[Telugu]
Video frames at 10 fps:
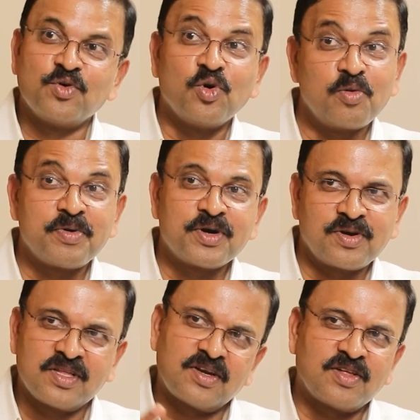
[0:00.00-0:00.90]
గోల్
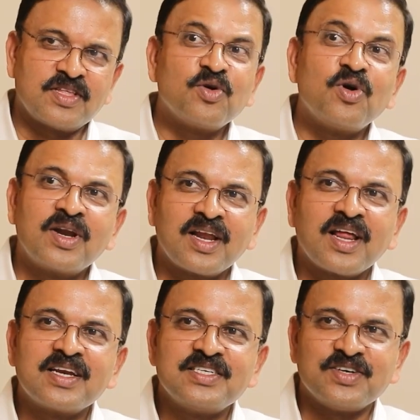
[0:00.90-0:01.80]
పెట్టుకున్న తర్వాత గోల్ని
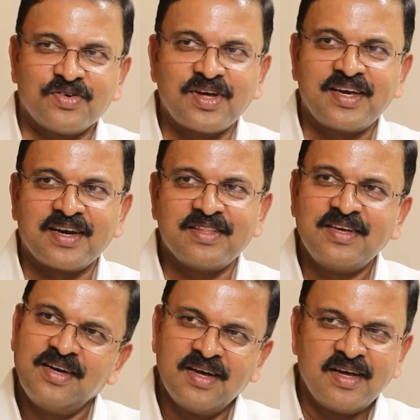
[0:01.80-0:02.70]
ఎలా రీచ్ అవ్వాలి
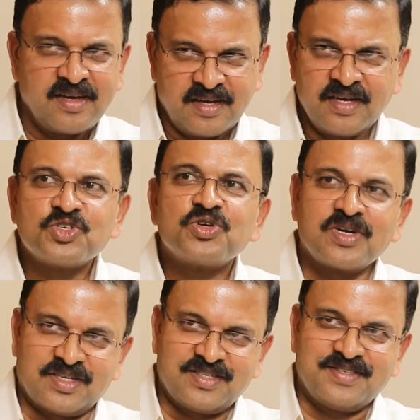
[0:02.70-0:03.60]
అన్నది ఈ
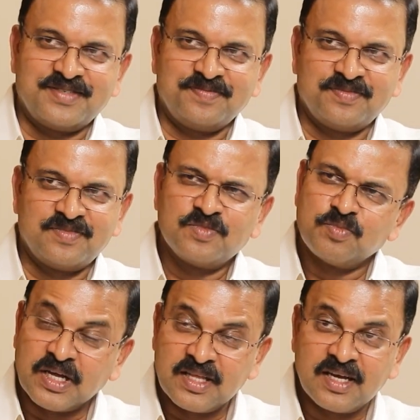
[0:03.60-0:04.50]
షోనస్ hmm.
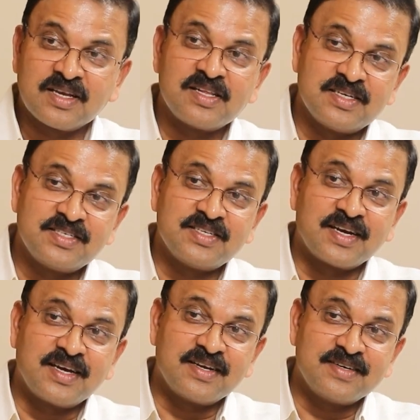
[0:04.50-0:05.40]
పాదయాత్రలు
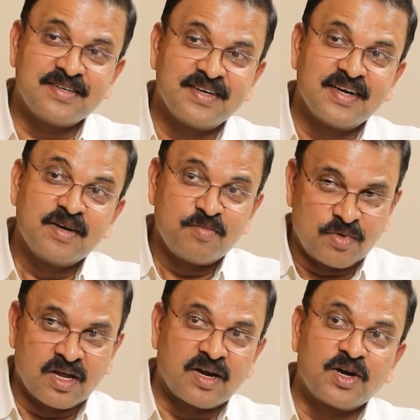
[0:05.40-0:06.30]
చేశారు ఆయన
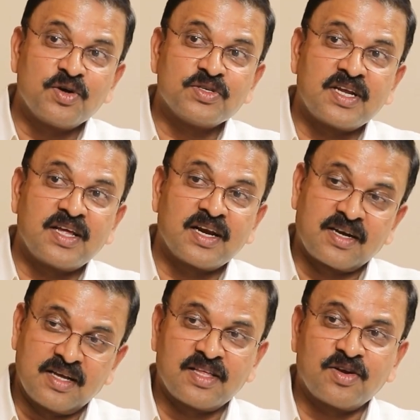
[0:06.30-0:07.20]
మళ్ళీ రెండోసారి
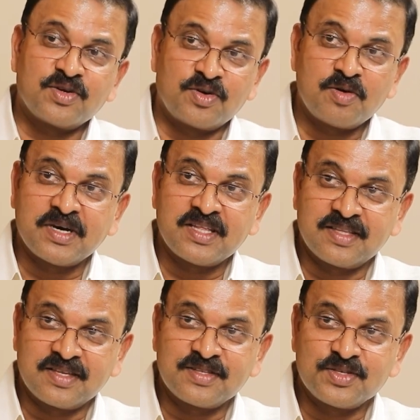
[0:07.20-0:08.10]
ఎలక్ట్ అయిన తర్వాత కూడా
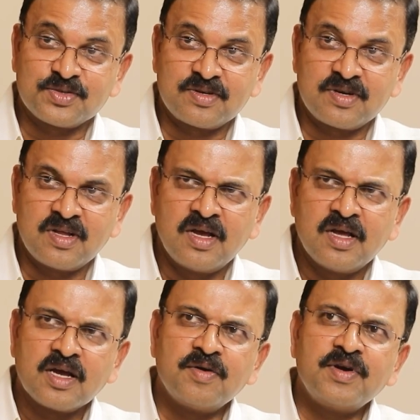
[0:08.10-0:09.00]
పాదయాత్ర తీసుకున్నాను
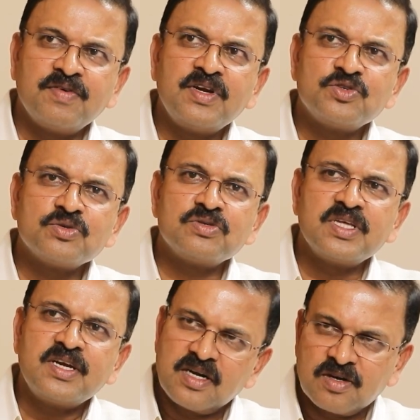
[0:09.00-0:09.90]
hmm. కాబట్టి ఇవన్నీ
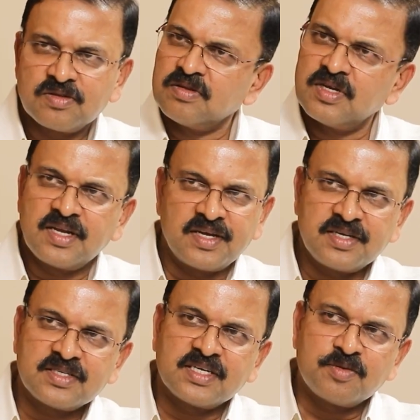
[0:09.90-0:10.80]
చూస్తే ఏంటవుతుందంటే
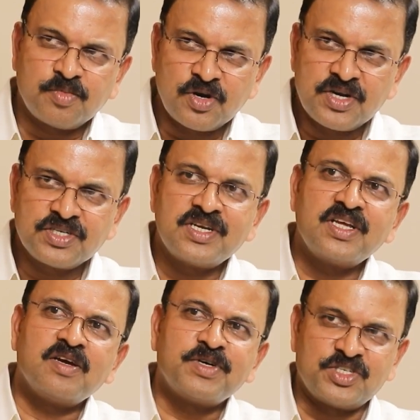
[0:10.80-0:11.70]
ఎస్ యాజ్ అ
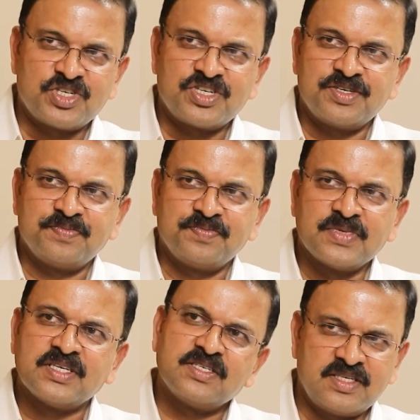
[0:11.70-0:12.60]
పొలిటీషియన్ హీ ఎమర్జ్డ్
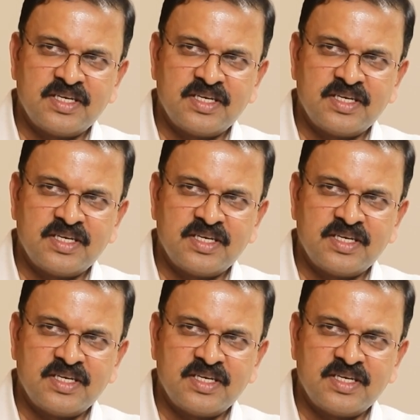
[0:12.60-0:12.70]
యాజ్ ఎ